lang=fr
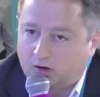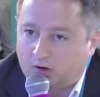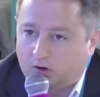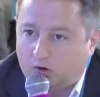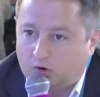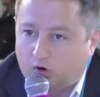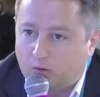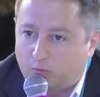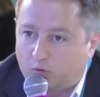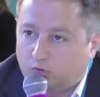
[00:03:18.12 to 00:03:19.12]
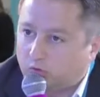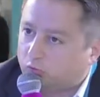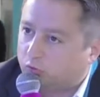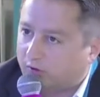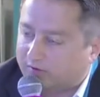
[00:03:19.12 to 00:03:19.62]
euh, comme, euh,
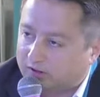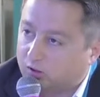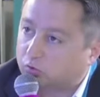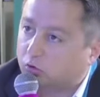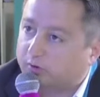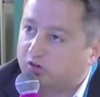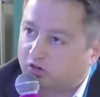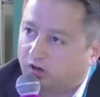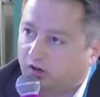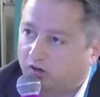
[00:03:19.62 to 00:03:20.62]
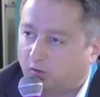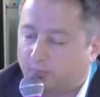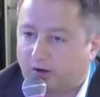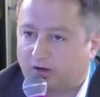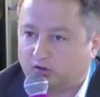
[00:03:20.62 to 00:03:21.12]
avec des noms de domaines génériques. Comme
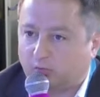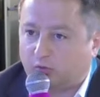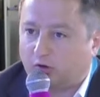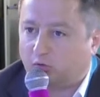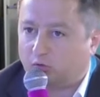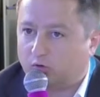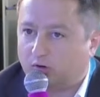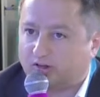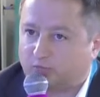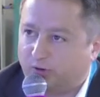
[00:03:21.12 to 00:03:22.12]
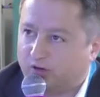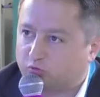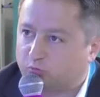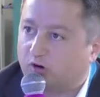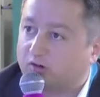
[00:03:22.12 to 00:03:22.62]
par exemple, on a eu euh,
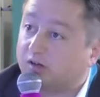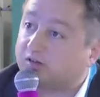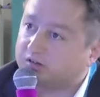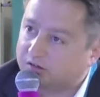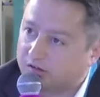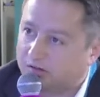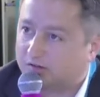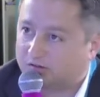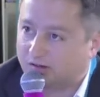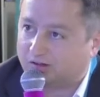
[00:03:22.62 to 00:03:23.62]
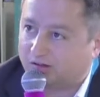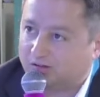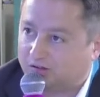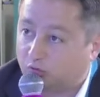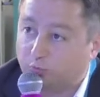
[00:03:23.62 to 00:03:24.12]
asperge.alsace, qui, ça a été un
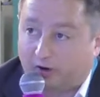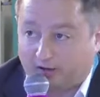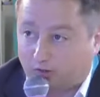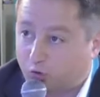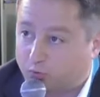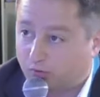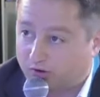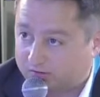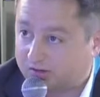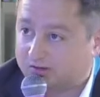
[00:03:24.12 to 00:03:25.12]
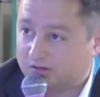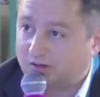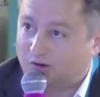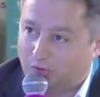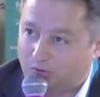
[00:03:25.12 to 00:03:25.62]
site, ou bredele.alsace,
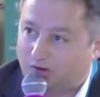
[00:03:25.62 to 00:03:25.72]
où il y